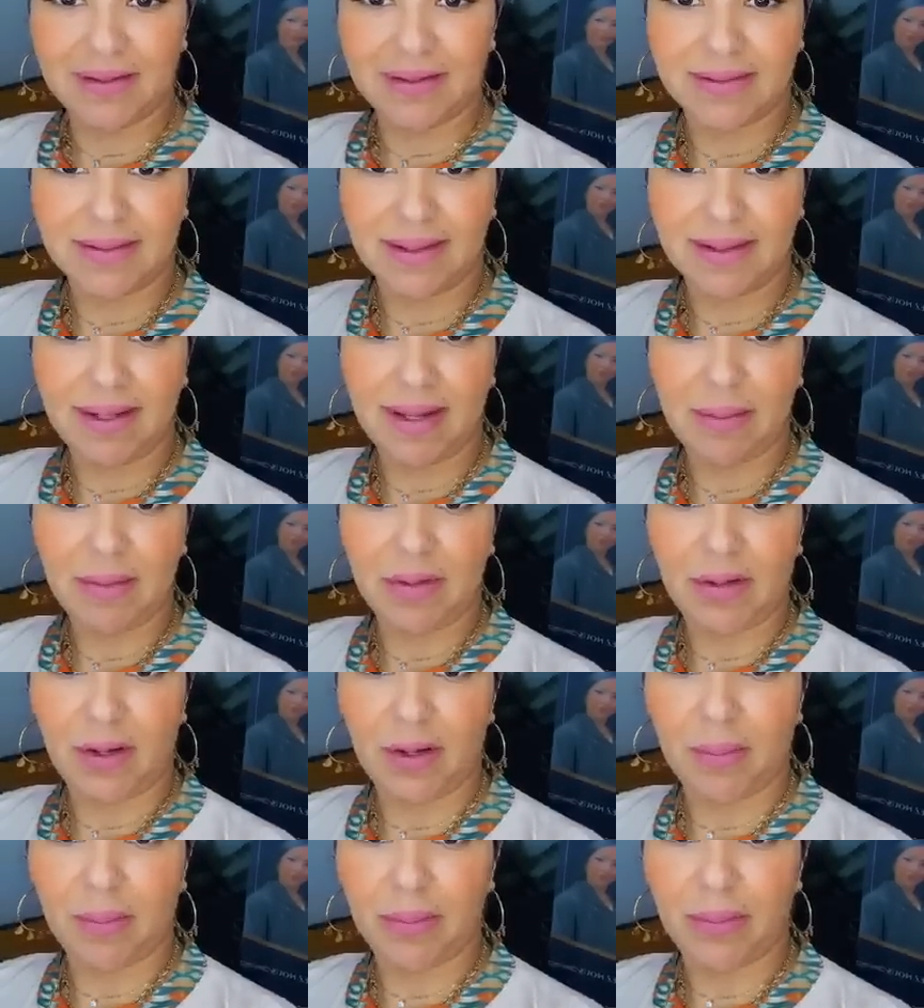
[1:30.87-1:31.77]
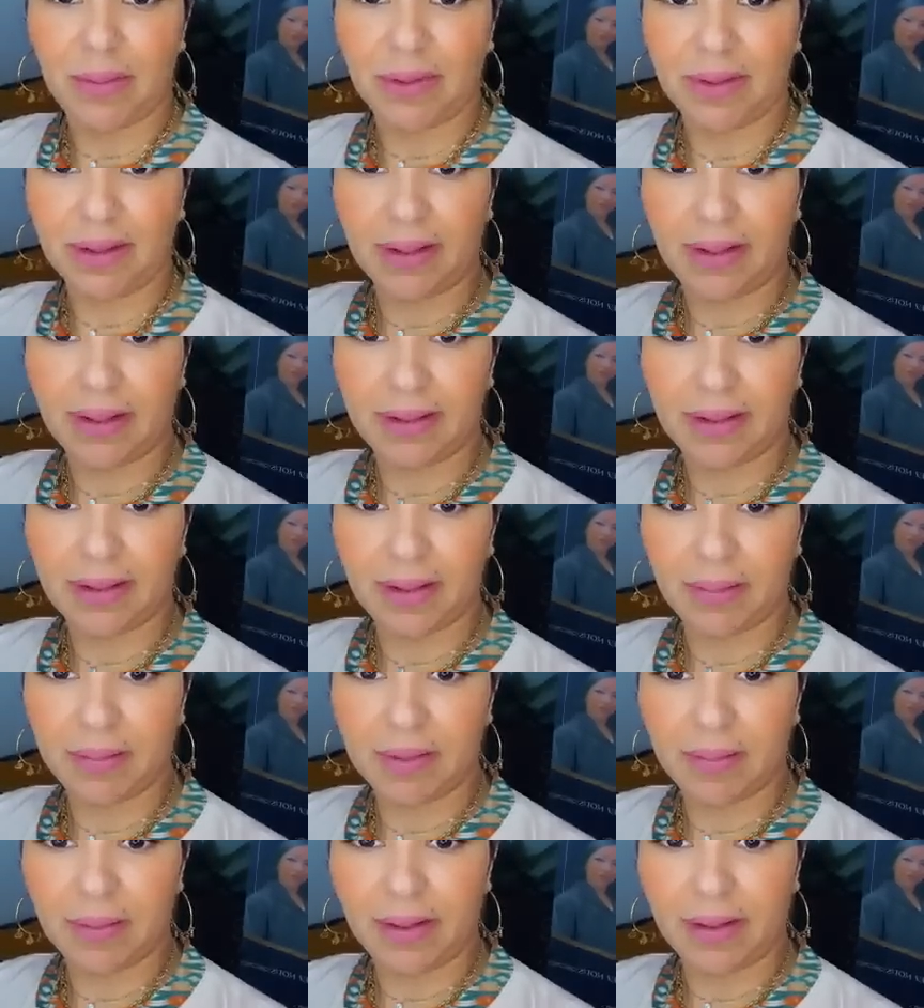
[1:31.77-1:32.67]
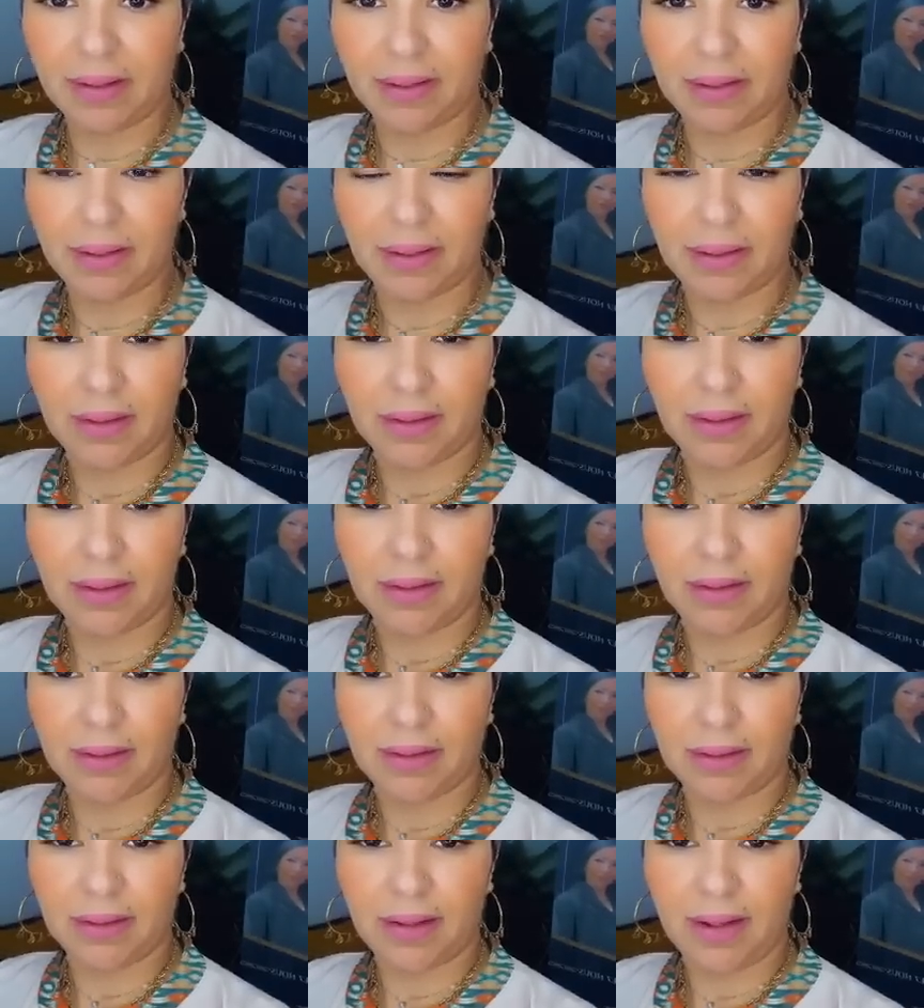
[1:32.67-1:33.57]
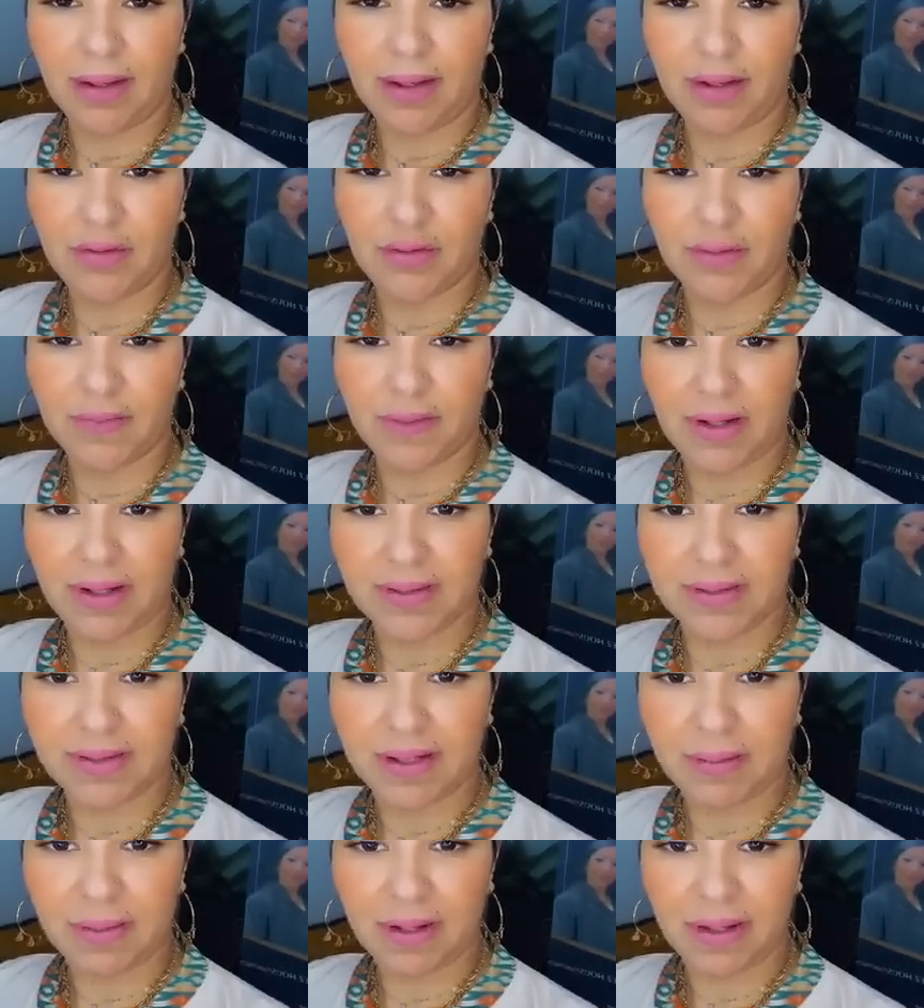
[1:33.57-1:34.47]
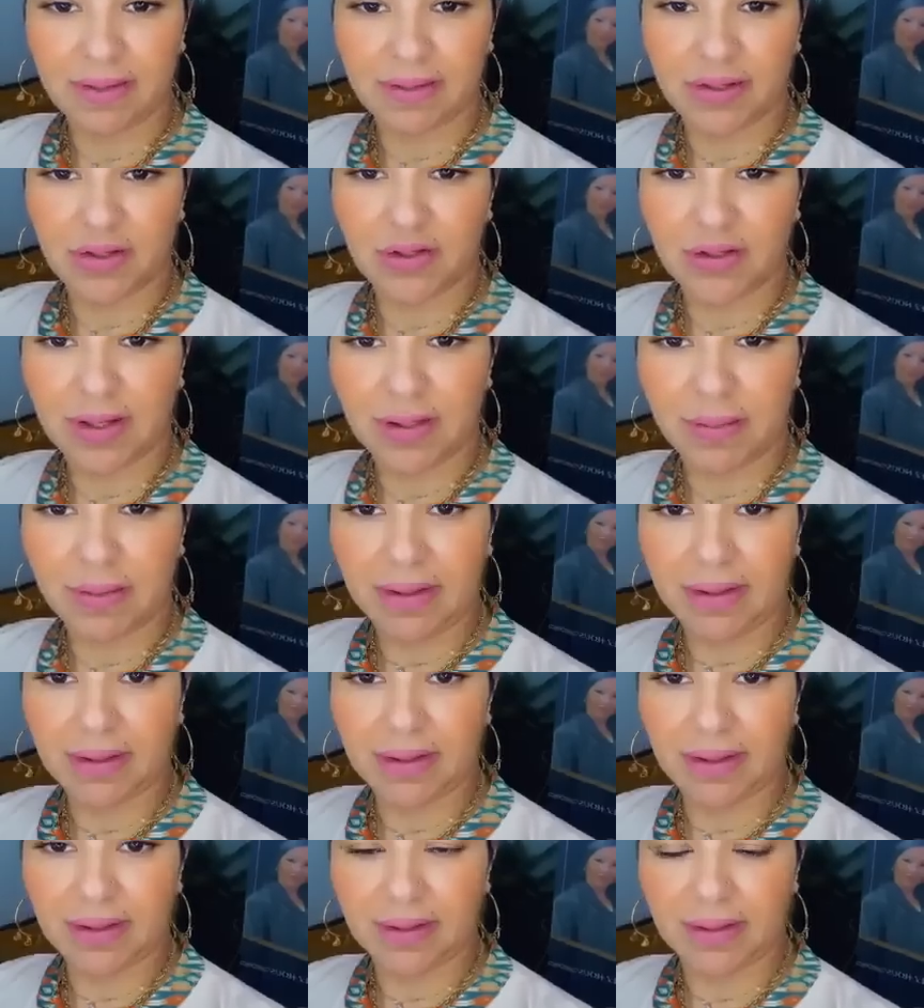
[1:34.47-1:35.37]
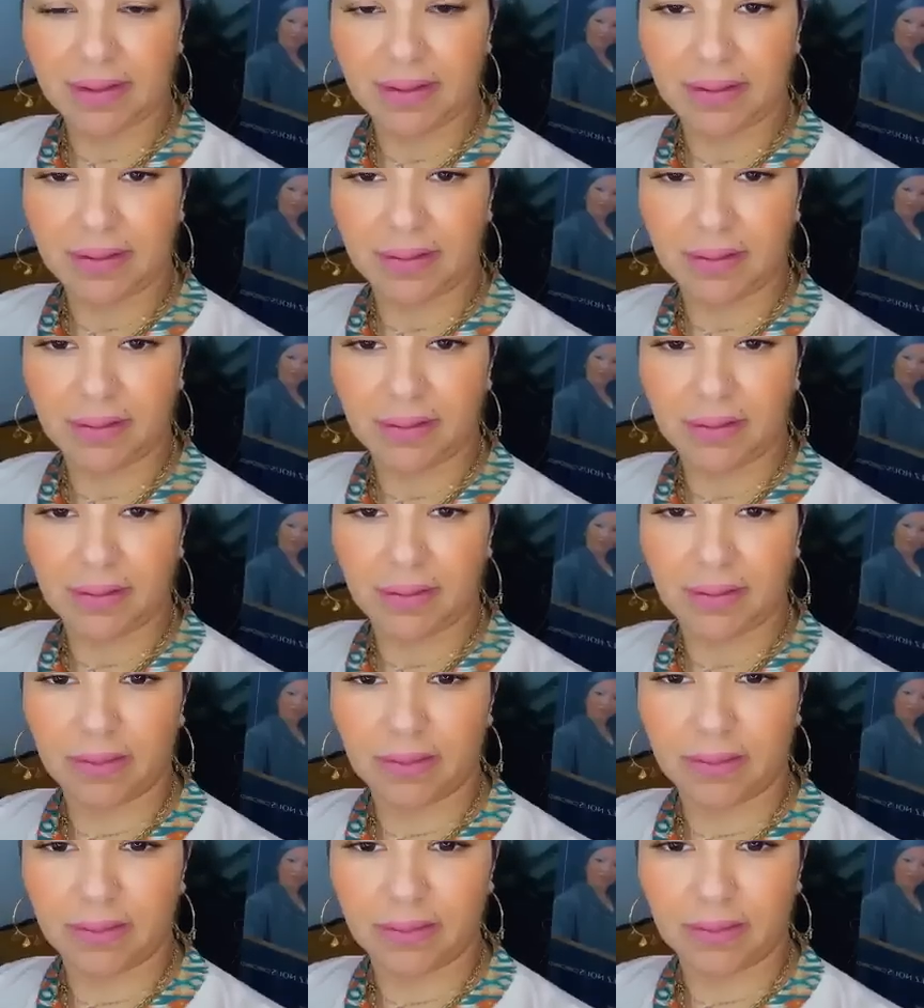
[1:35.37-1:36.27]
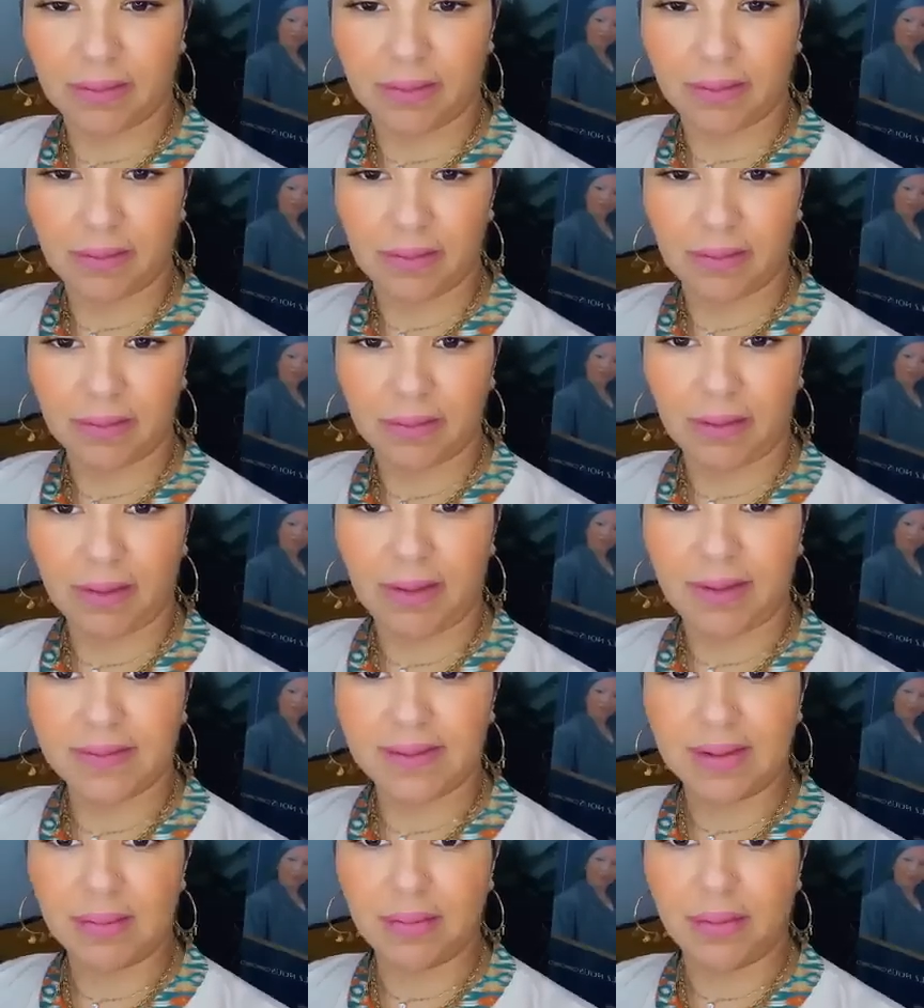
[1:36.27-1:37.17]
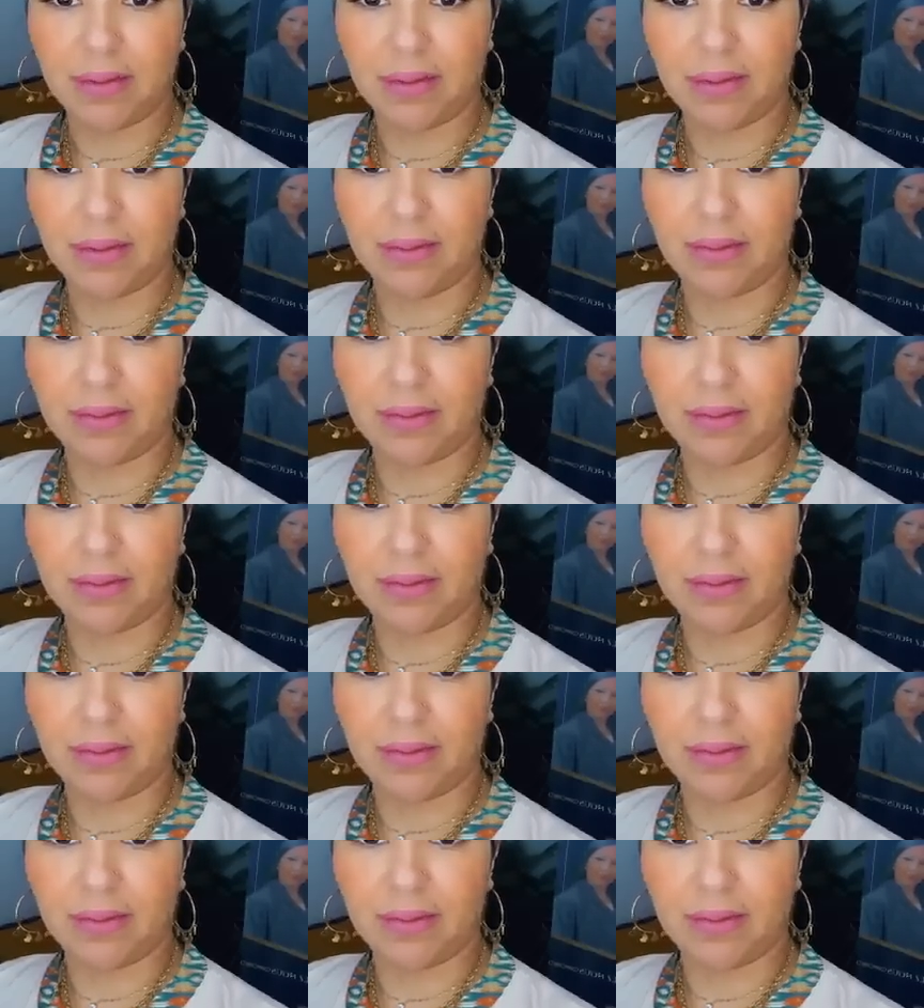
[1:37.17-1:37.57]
سلام الحب كي راكي حبيبه قرعت تشوفي عزه ما قديتش ايبانغليك اه سي